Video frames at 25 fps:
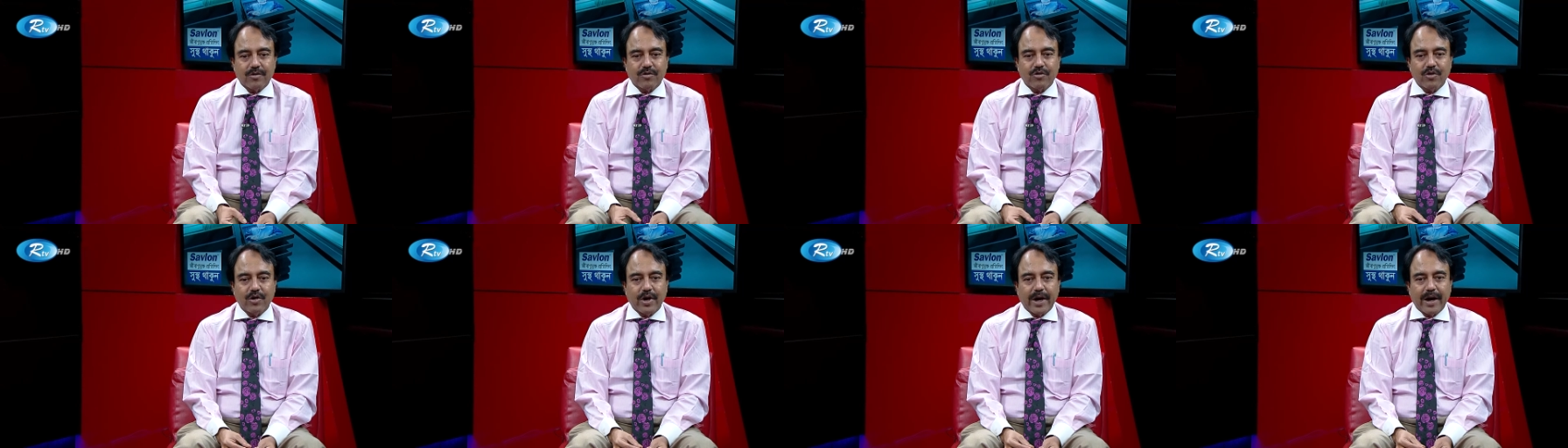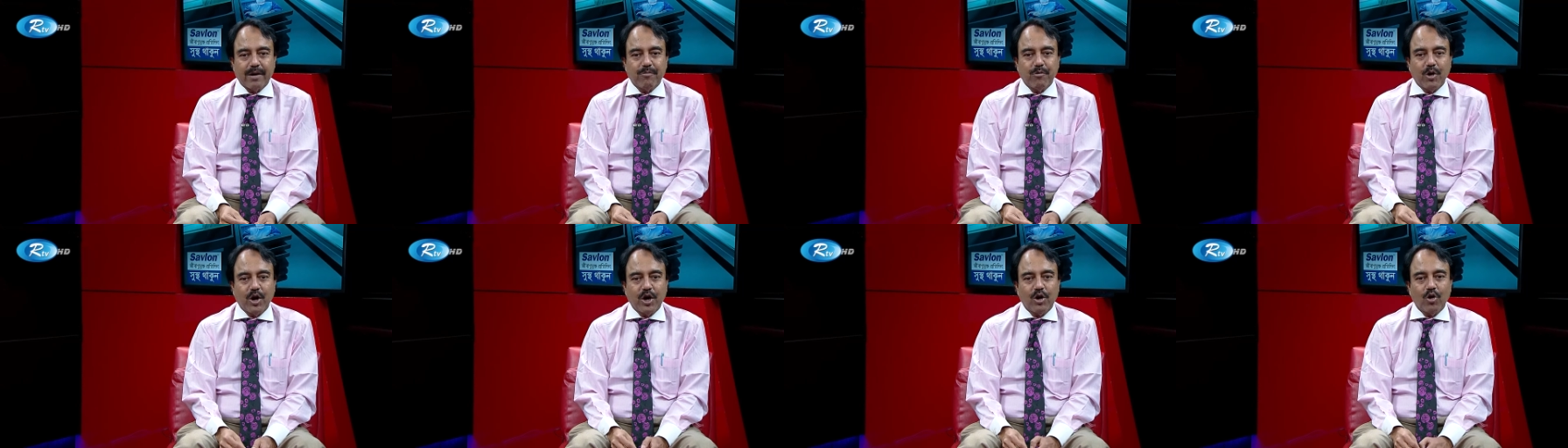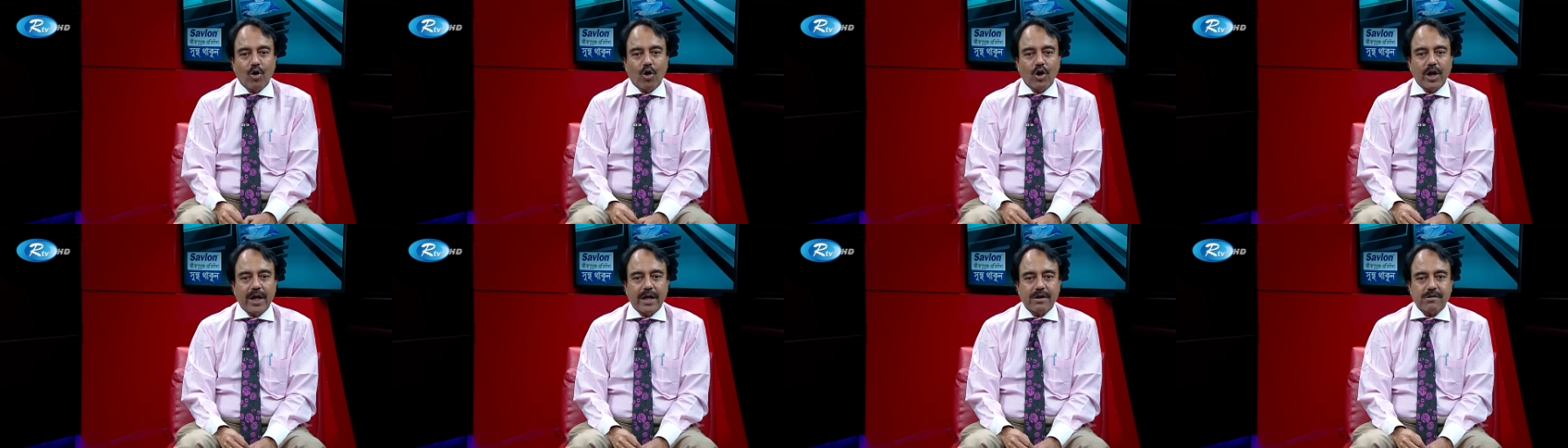সো অ্যাভয়েড
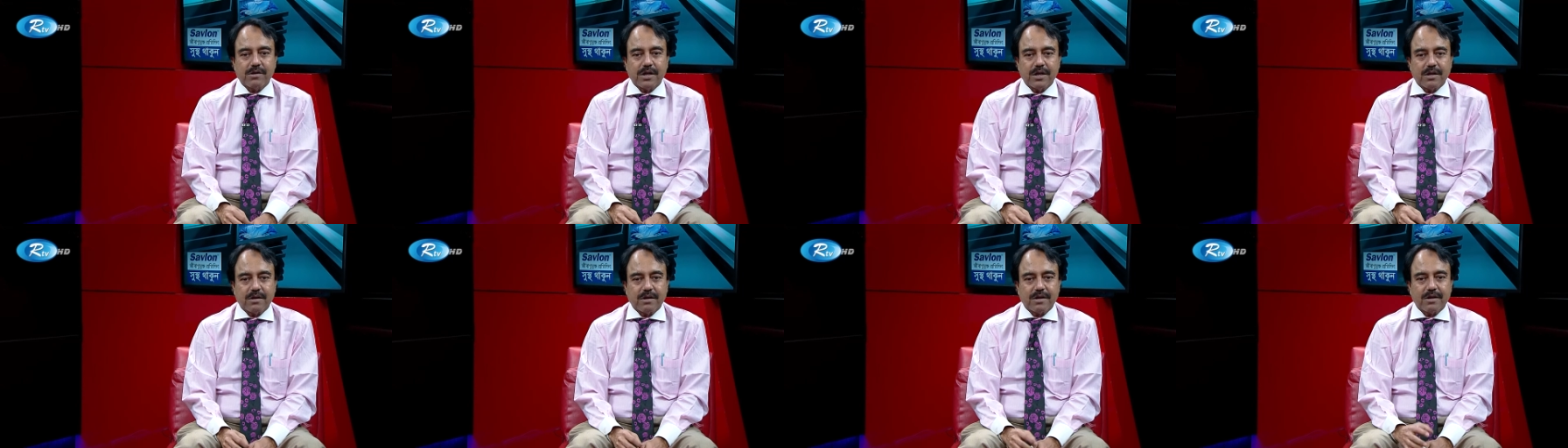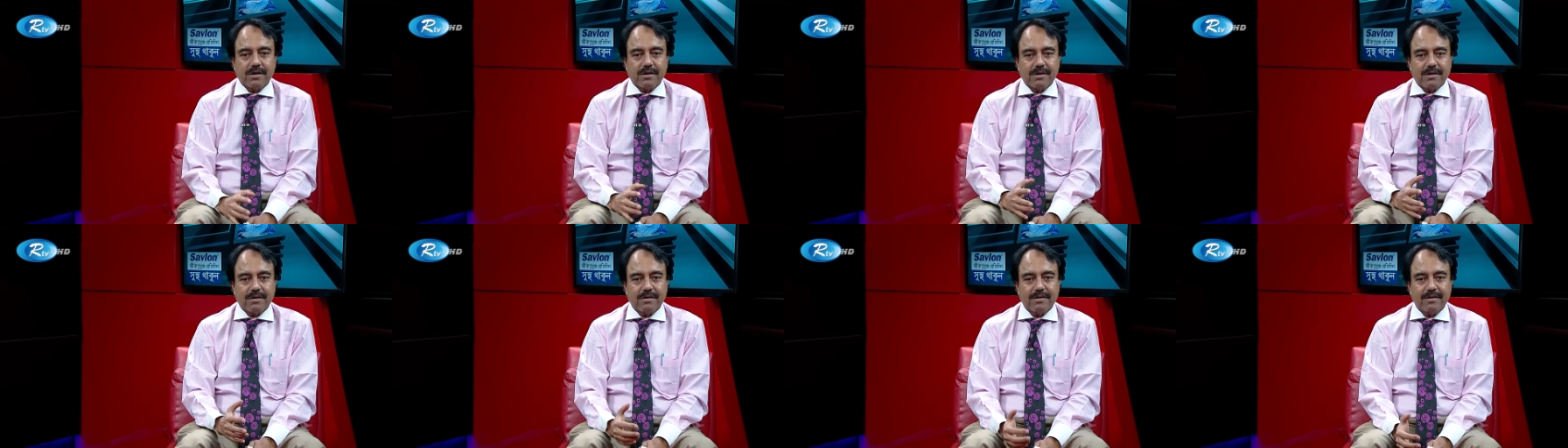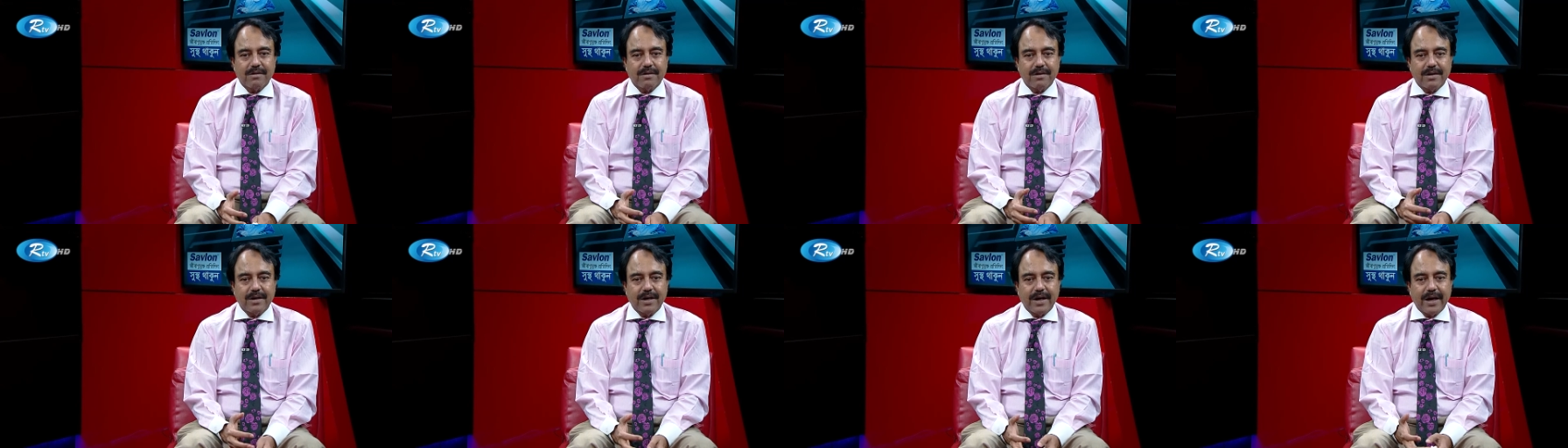অল অ্যাসেস
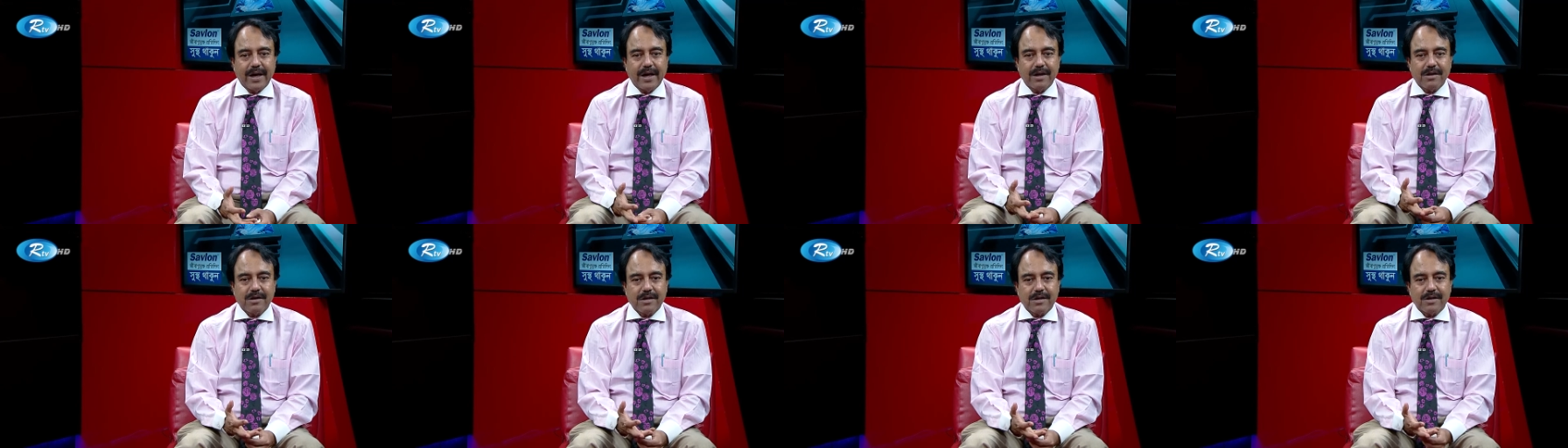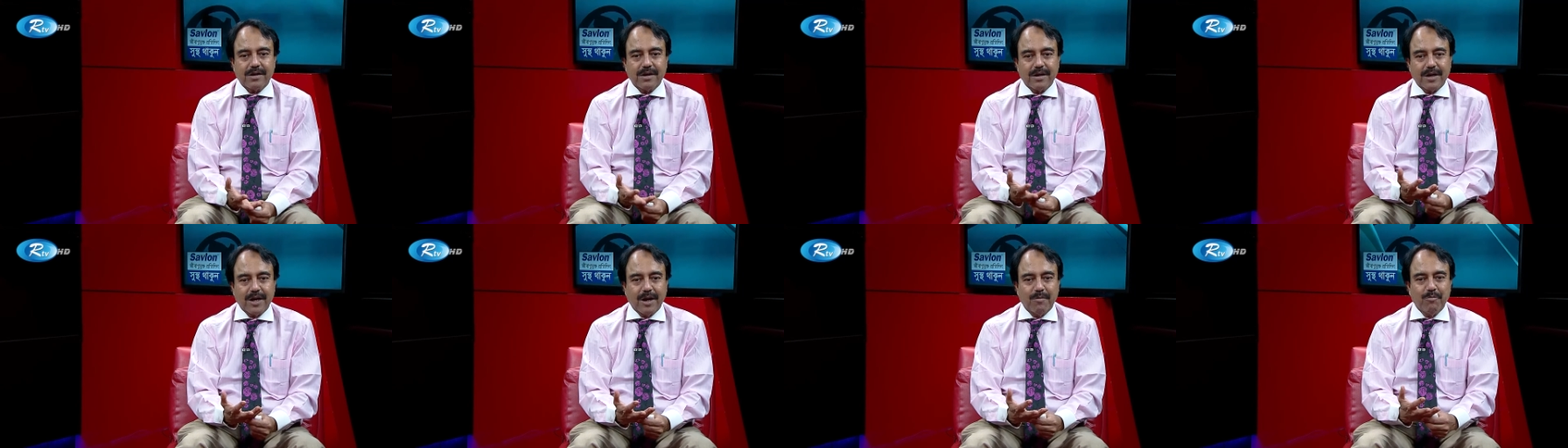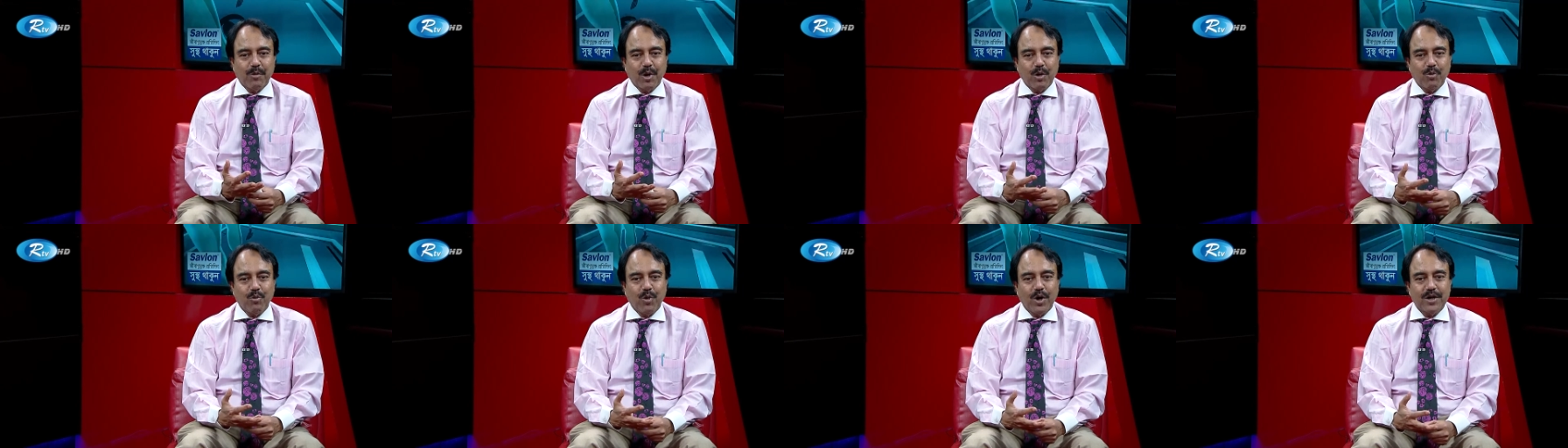এস
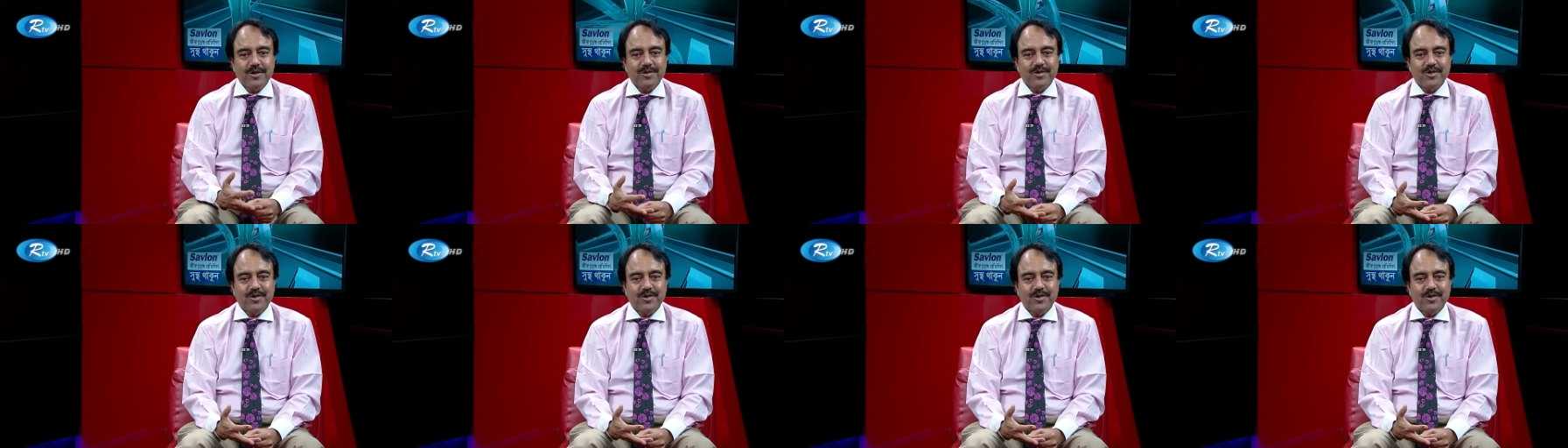নাম্বার ওয়ান